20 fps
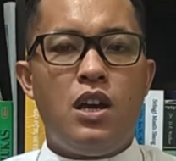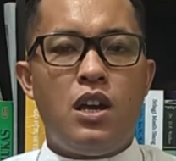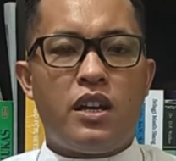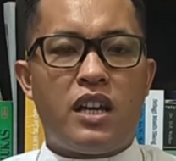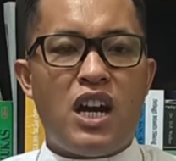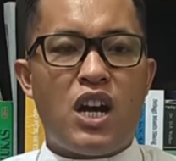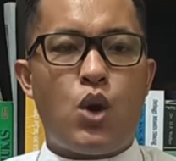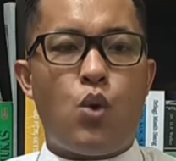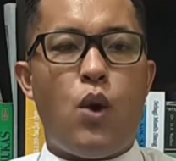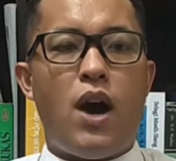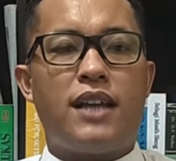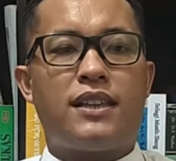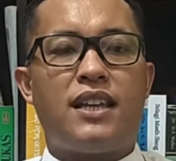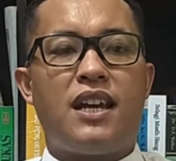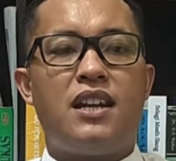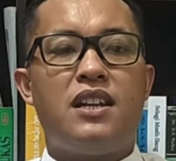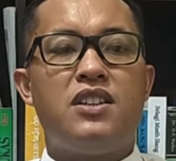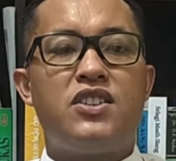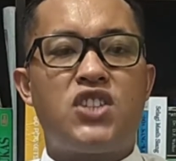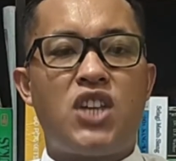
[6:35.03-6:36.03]

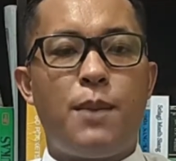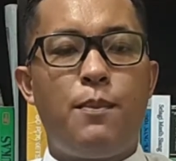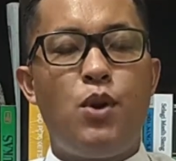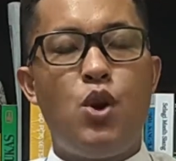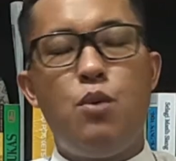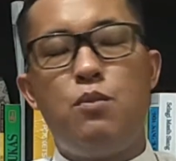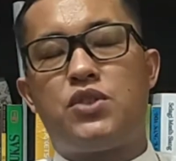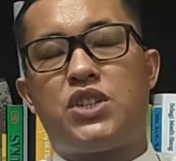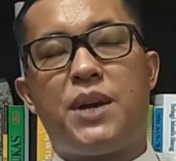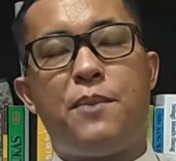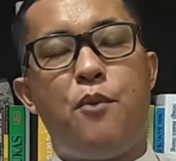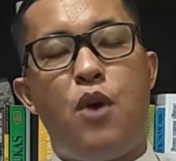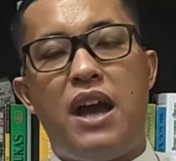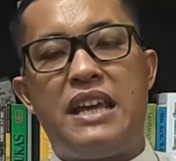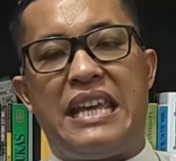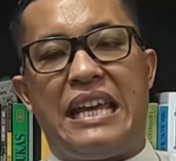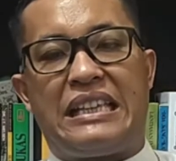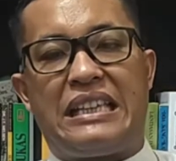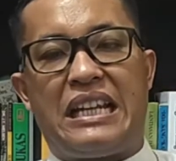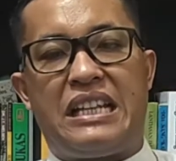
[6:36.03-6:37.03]
kekuatan sebelum
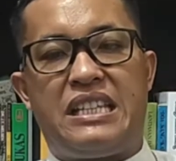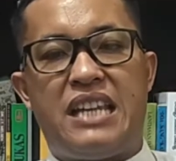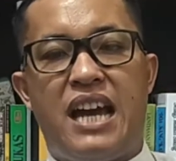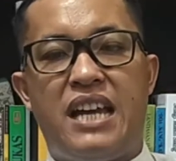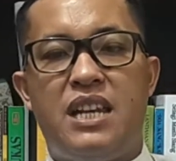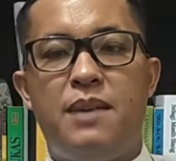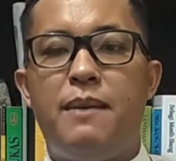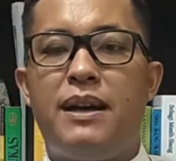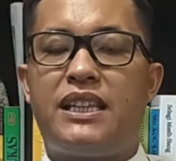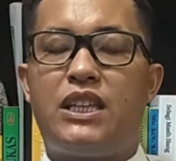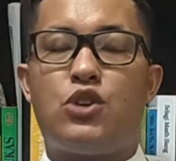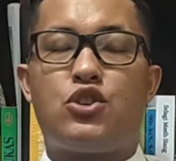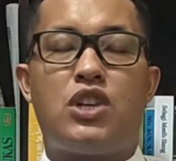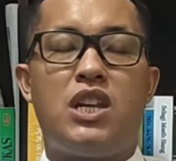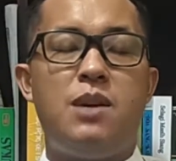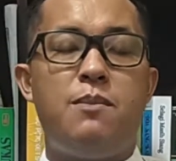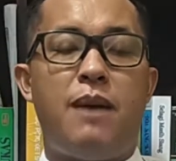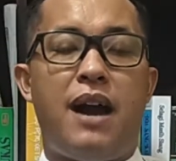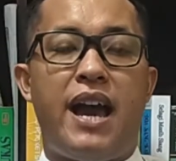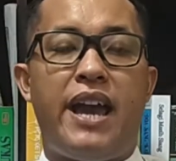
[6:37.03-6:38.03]
semuanya terjadi. Matius
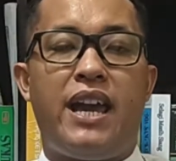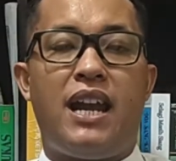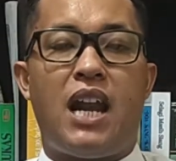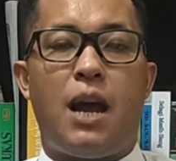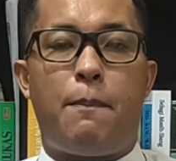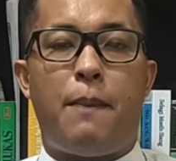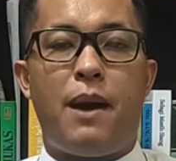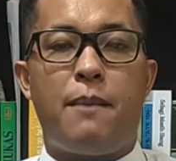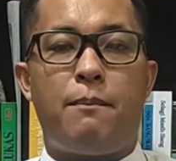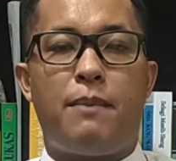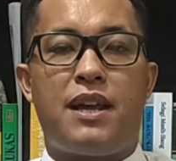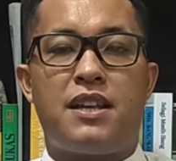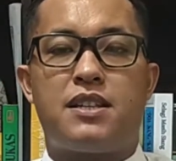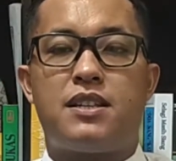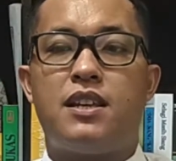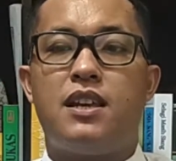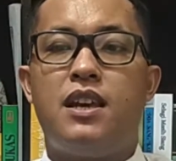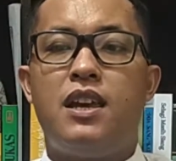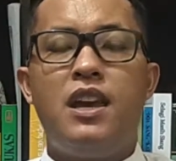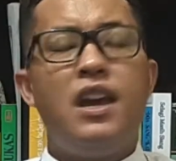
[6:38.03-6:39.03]
5 ayat
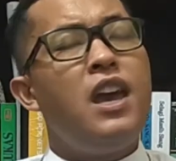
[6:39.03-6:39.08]
18.